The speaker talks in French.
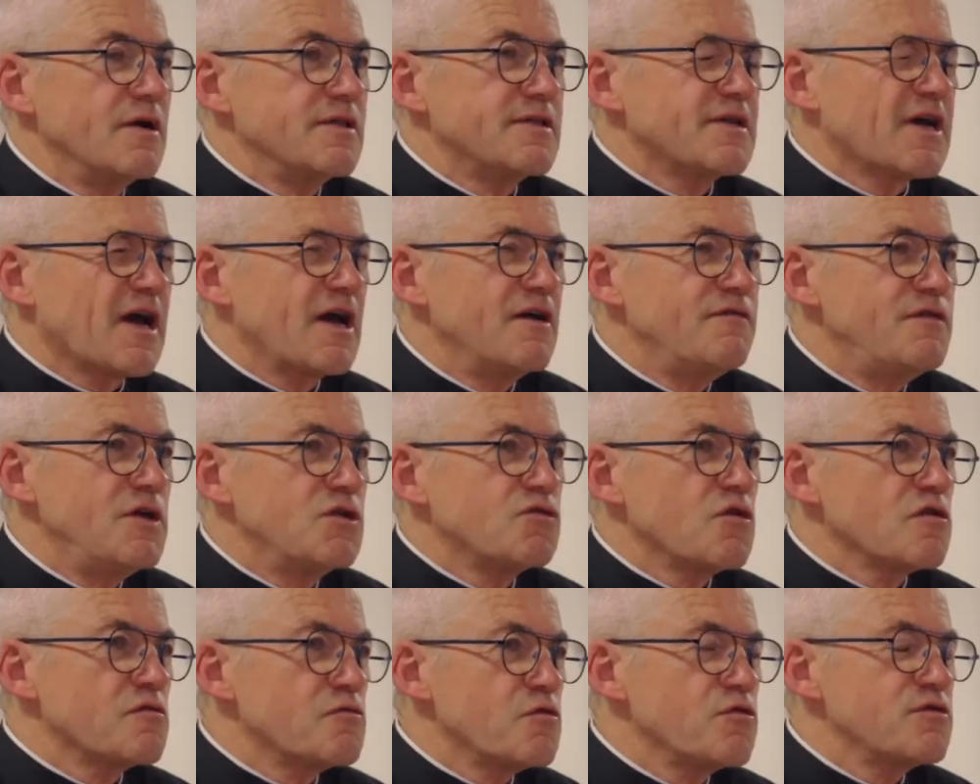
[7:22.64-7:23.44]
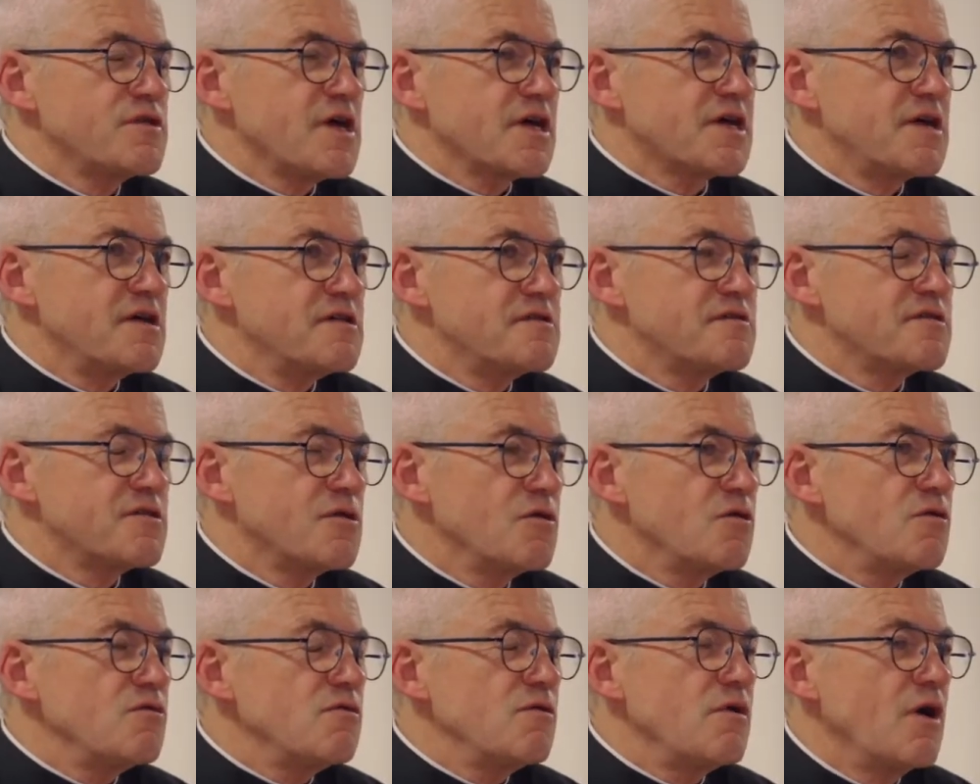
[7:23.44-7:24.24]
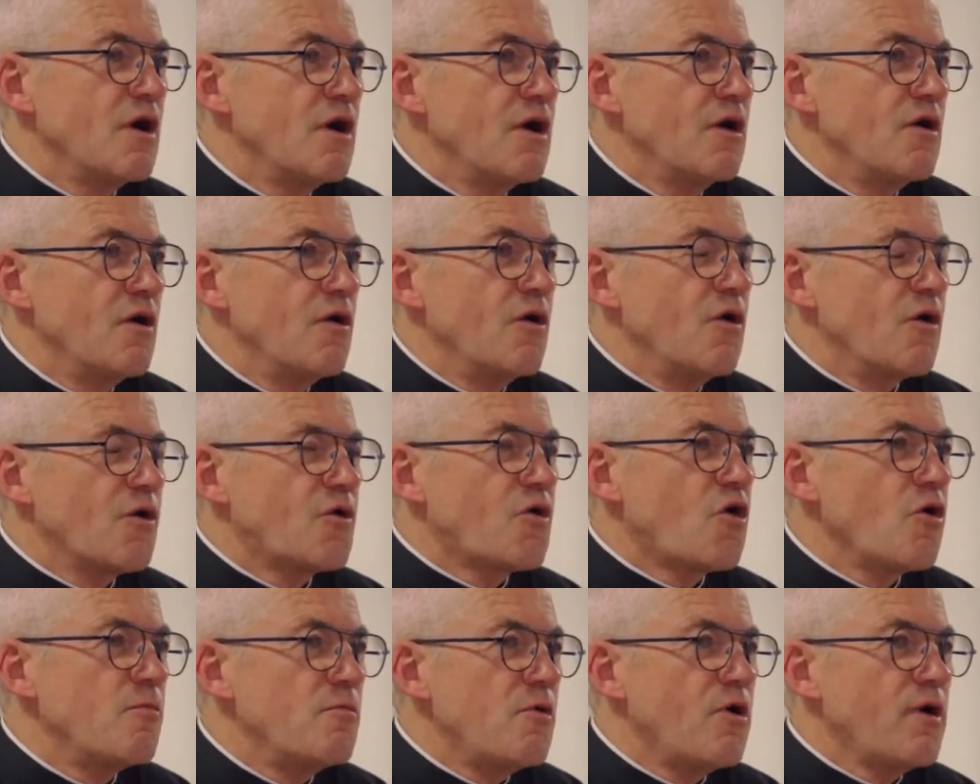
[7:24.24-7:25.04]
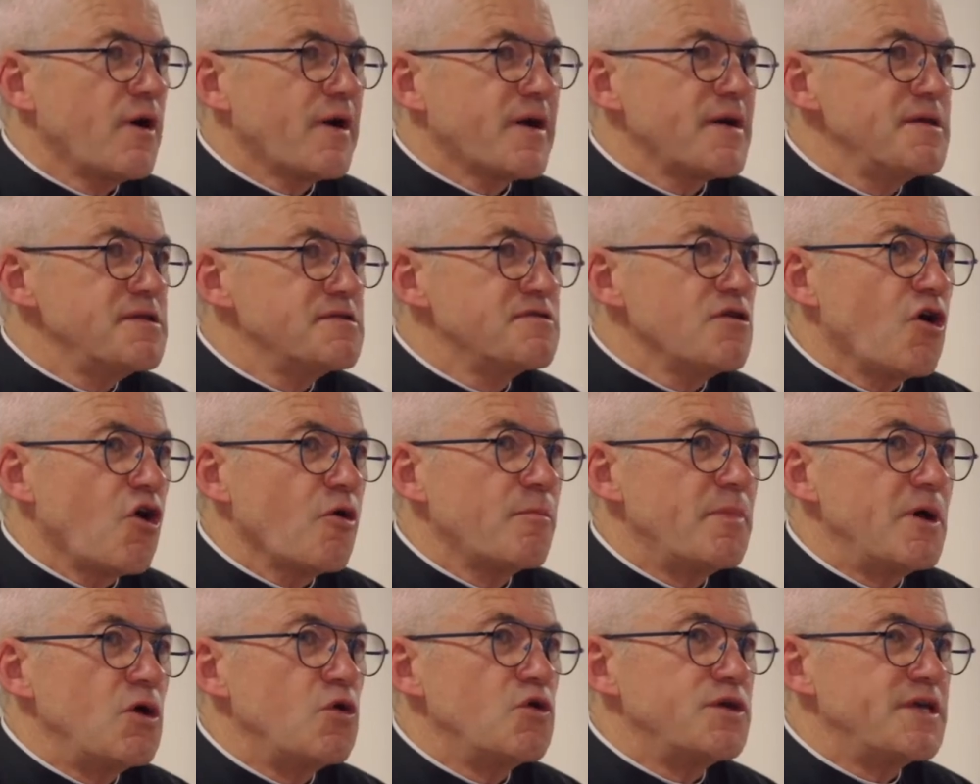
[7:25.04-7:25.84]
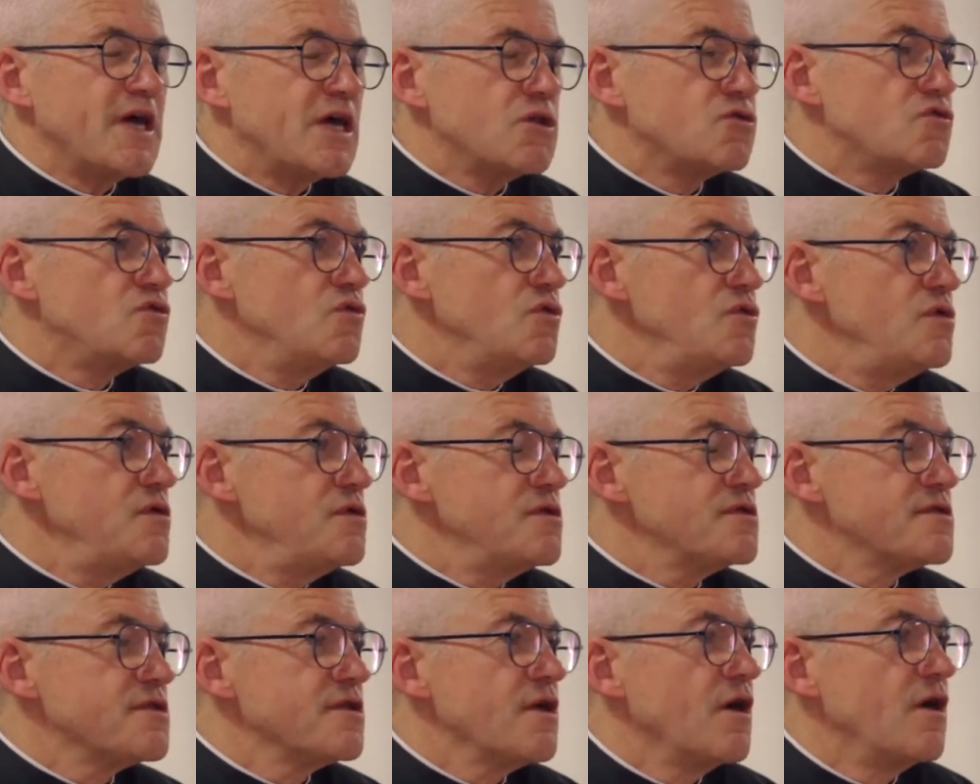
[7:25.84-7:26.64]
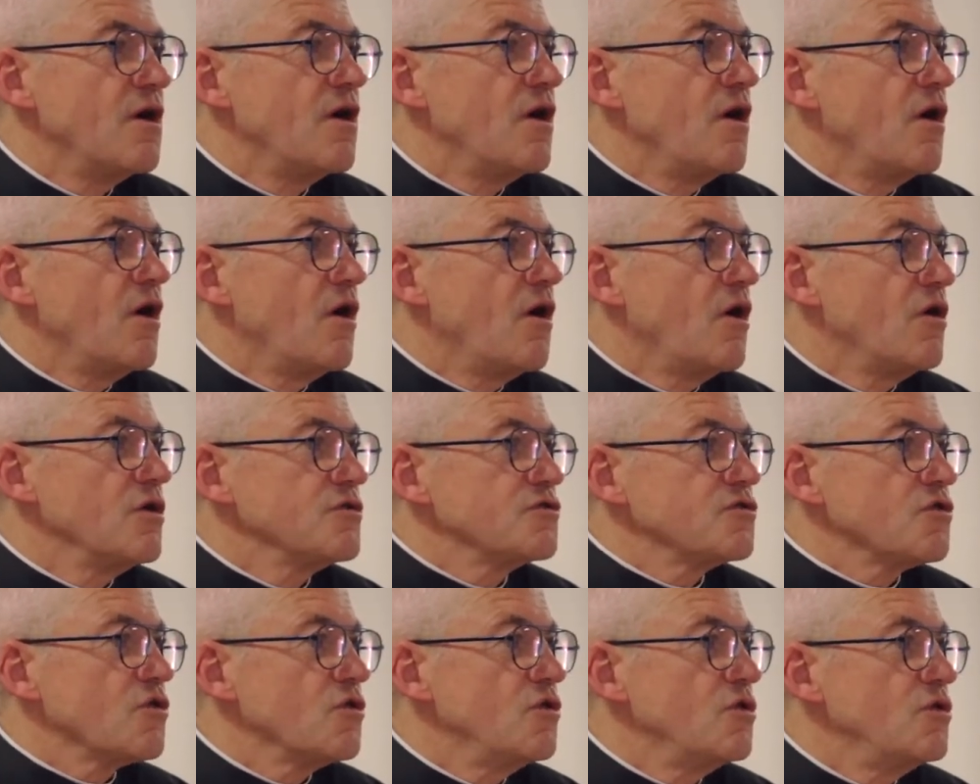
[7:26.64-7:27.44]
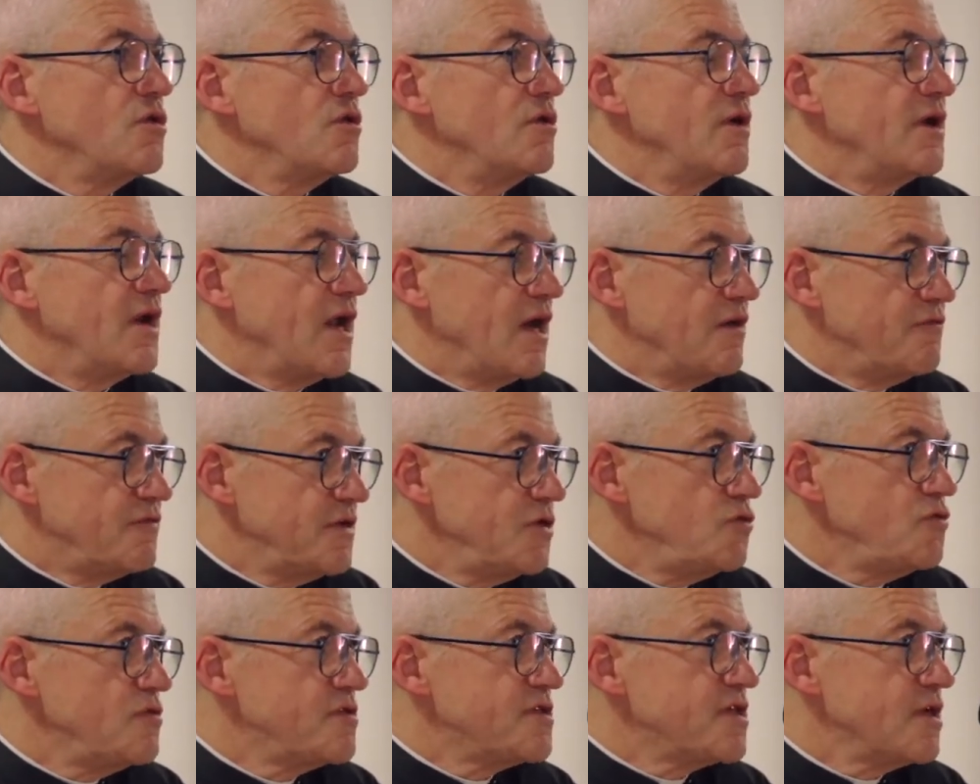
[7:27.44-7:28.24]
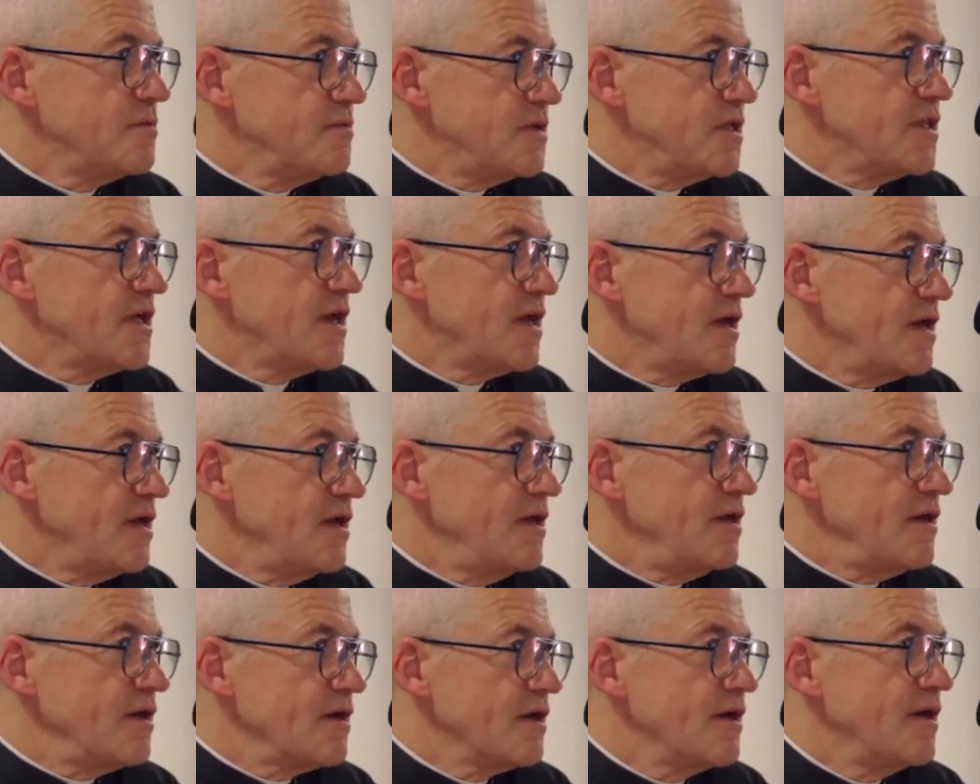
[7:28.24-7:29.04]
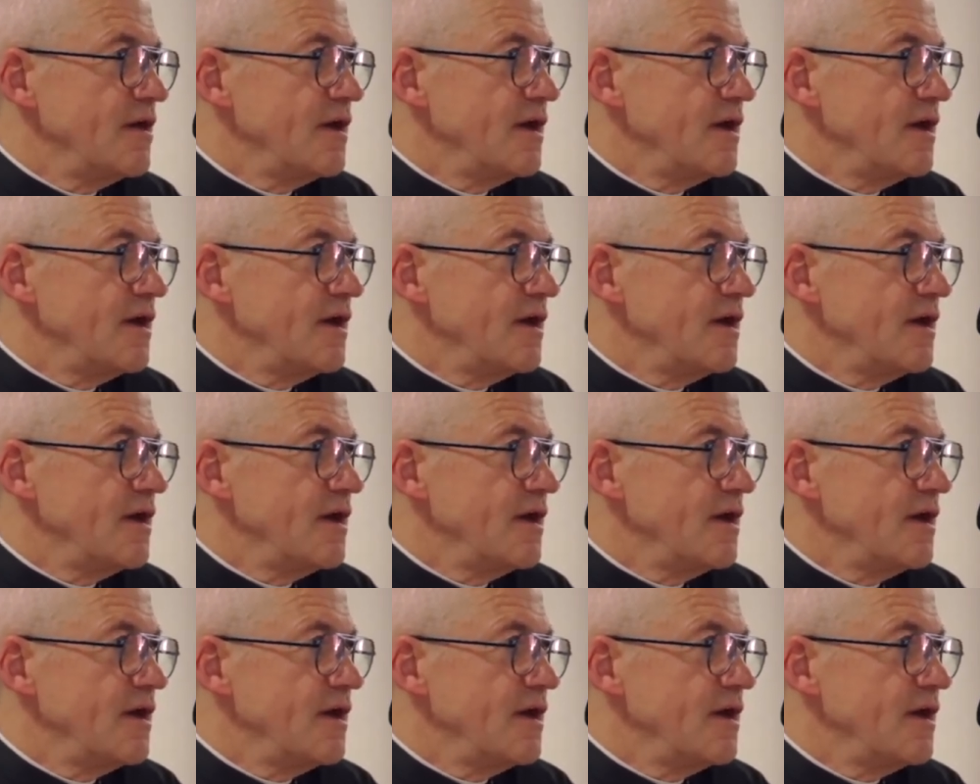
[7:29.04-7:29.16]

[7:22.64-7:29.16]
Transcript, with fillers: très vite on se pose la question euh, comment résorber le hiatus entre la vie du séminaire